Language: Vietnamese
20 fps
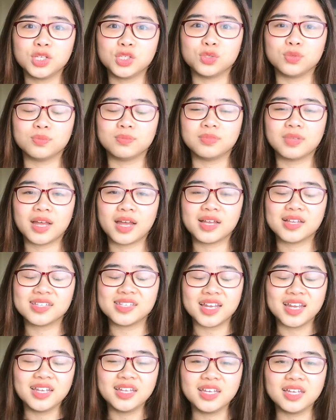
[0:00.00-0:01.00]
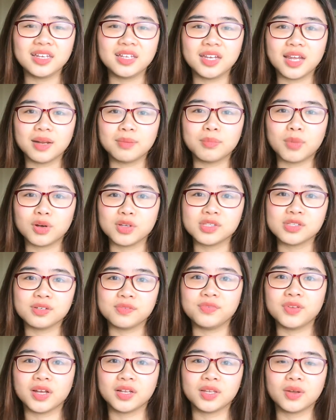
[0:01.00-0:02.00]
Chúng ta dễ nhìn nhận mọi
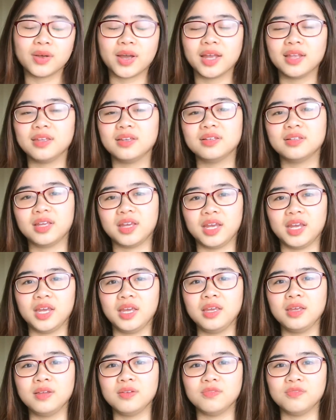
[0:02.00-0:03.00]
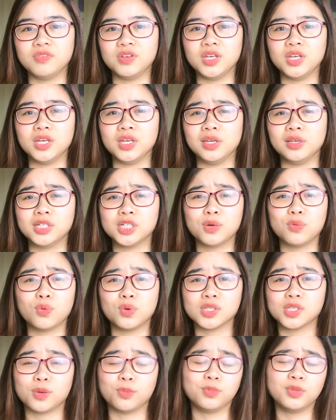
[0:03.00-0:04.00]
sự việc theo cách như thế vì trong
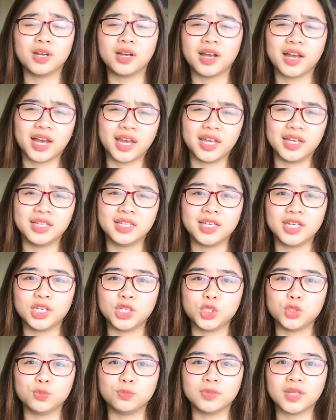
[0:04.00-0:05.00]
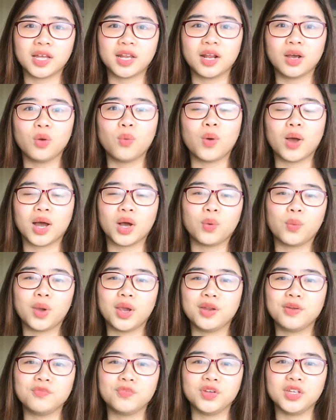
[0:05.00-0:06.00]
cuộc sống thường ngày thì chúng ta đã quá
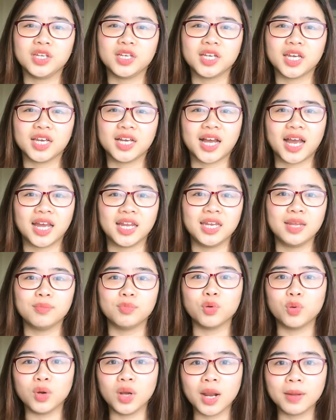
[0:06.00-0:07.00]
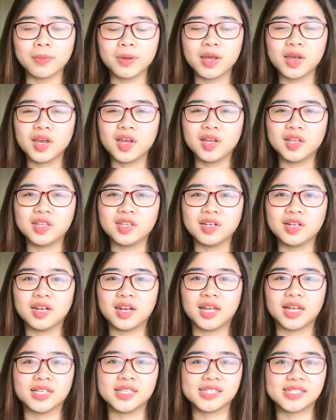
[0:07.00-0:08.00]
quen với những cái khái niệm đối lập như
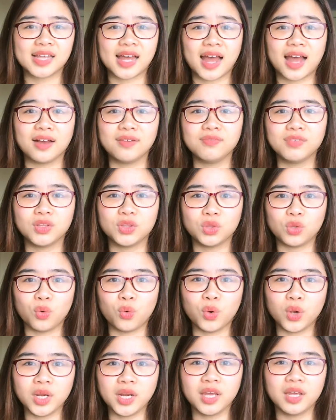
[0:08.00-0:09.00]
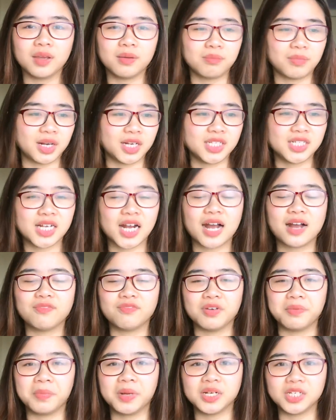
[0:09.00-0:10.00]
là sáng và tối này, mặt
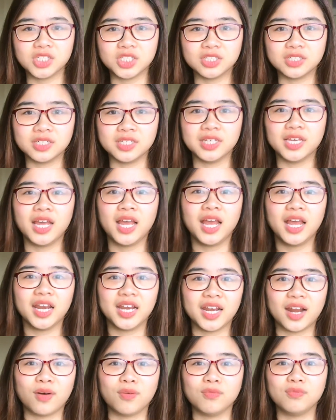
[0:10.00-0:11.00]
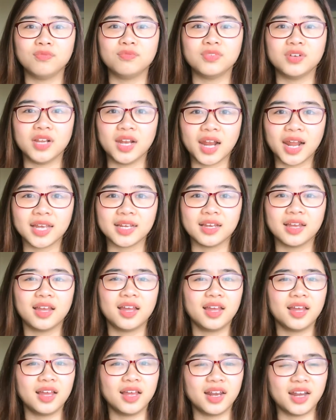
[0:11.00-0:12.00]
trăng với mặt trời, nóng với lạnh,
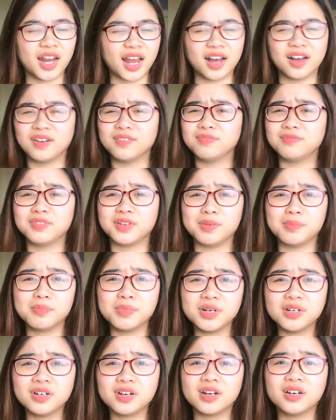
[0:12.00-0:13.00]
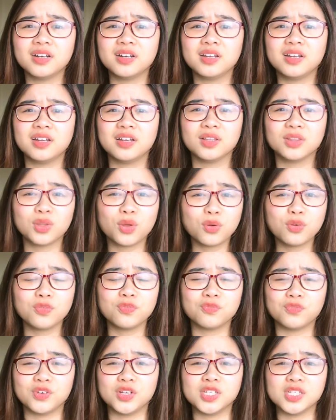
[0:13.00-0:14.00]
nắng với mưa, tốt
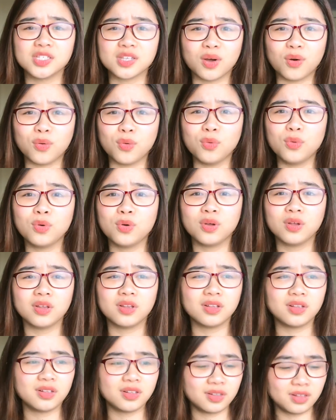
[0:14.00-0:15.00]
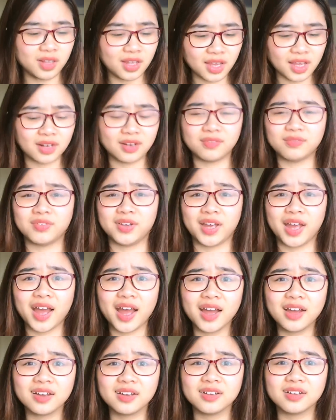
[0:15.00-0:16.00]
với xấu, thiện với
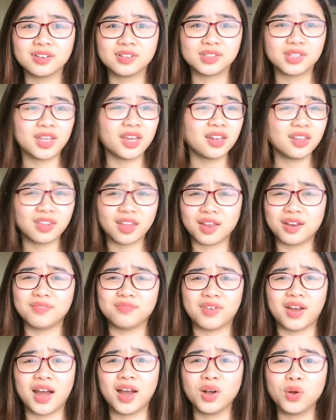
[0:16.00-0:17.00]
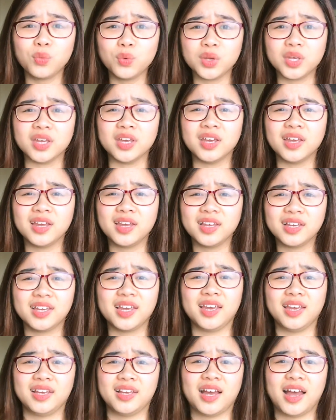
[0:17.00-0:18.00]
ác, thiên thần và ác quỷ,
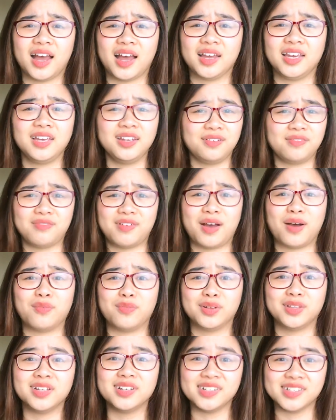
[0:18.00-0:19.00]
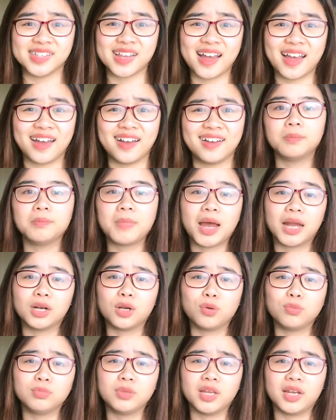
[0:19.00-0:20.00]
kể cả hít vào và thở ra. Bạn
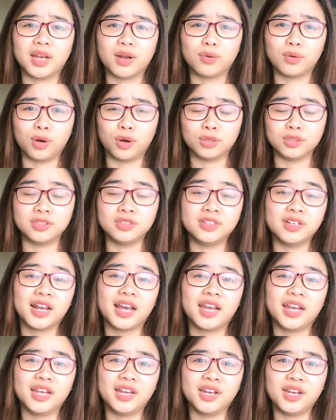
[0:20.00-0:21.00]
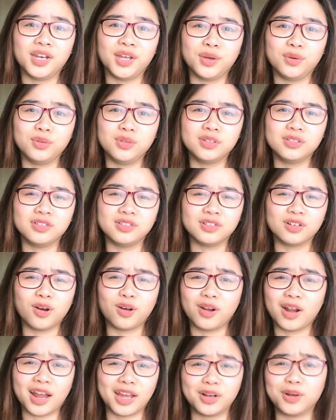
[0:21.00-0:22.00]
không thể nào có thứ này nếu như thứ
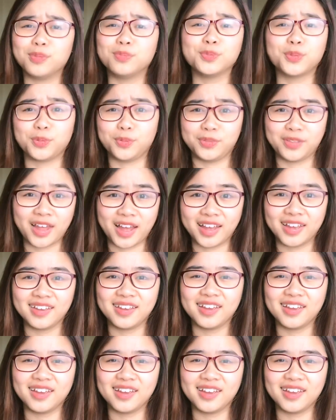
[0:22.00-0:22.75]
còn lại không tồn tại.